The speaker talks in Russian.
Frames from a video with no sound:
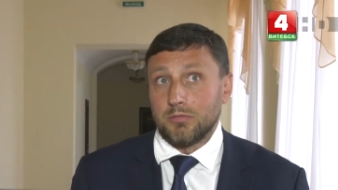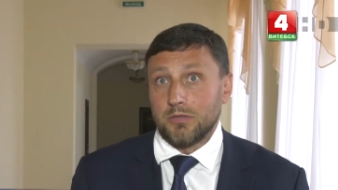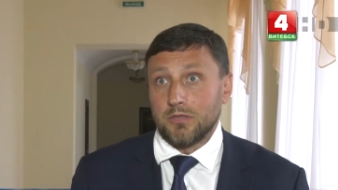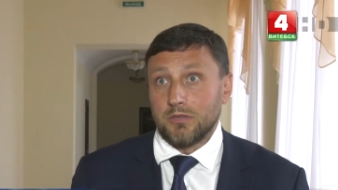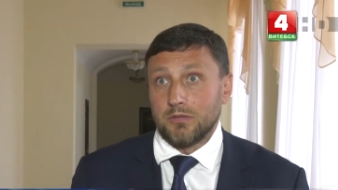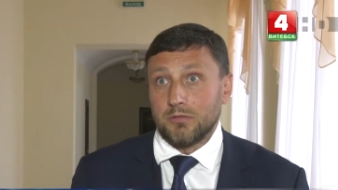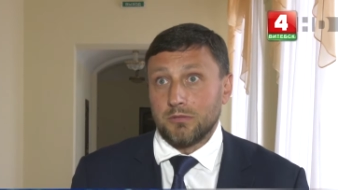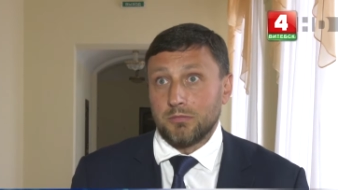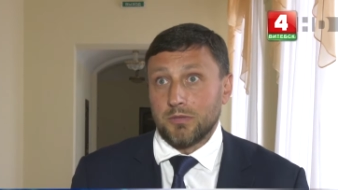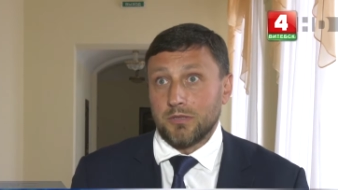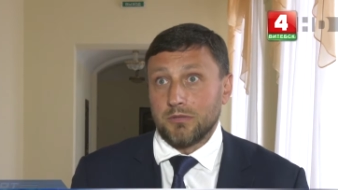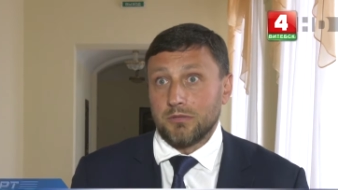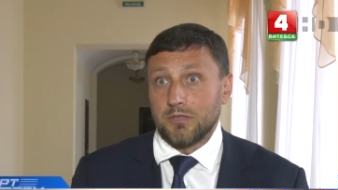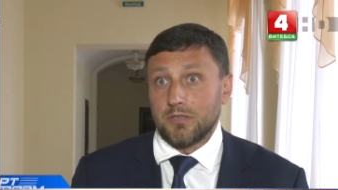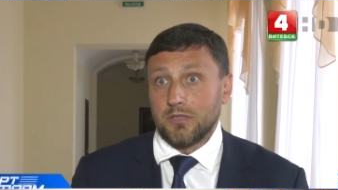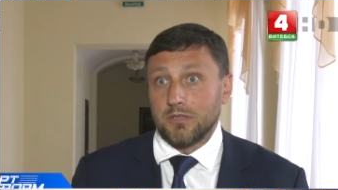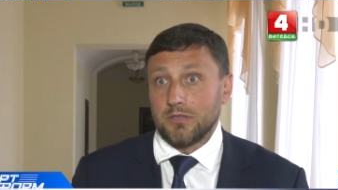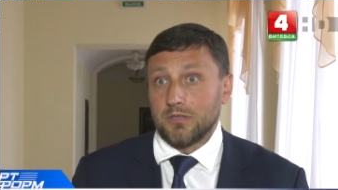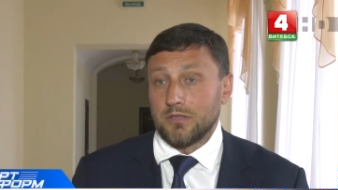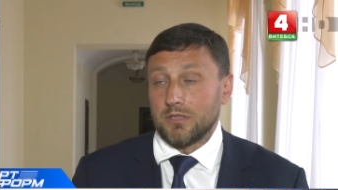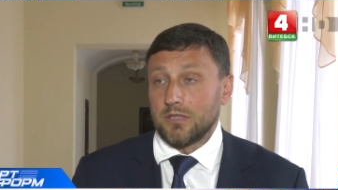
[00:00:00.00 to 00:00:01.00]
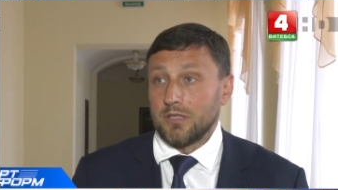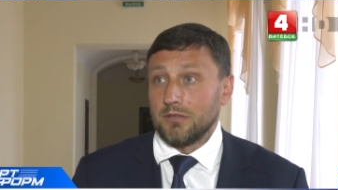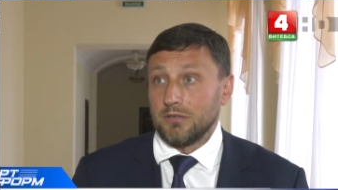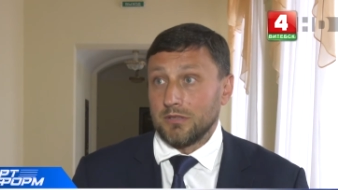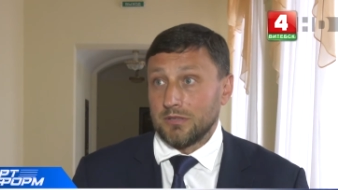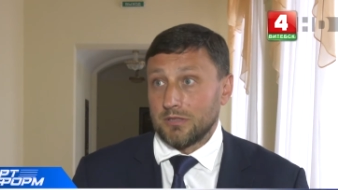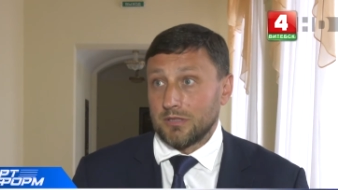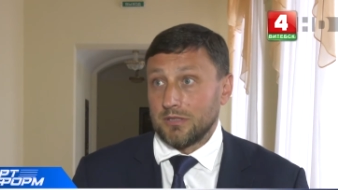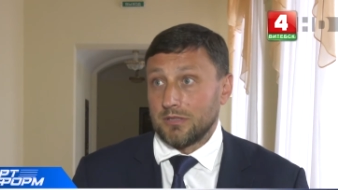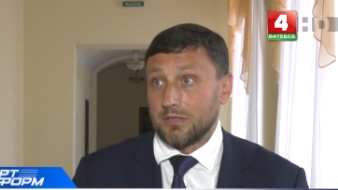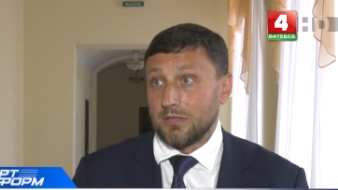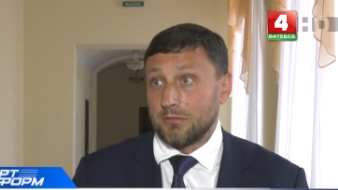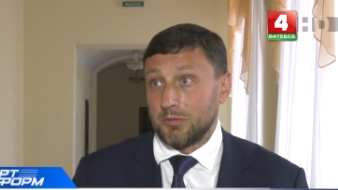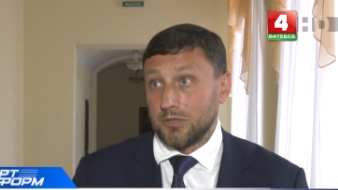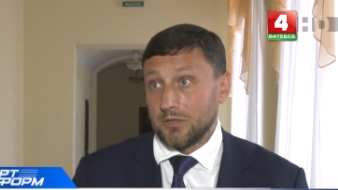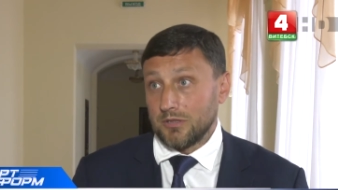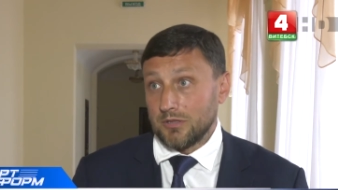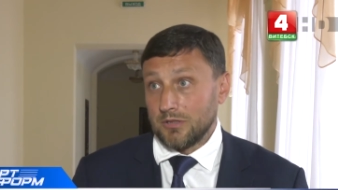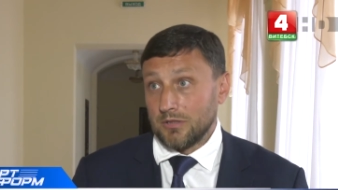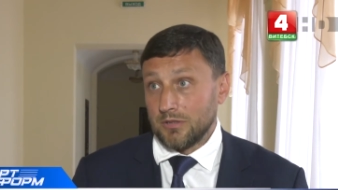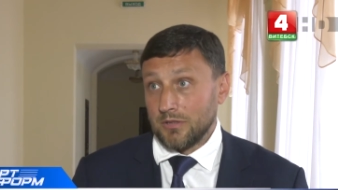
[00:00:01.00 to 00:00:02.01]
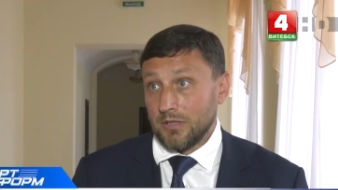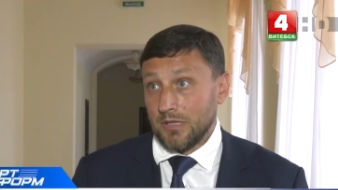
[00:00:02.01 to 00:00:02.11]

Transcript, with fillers: был, проводился славянский забег,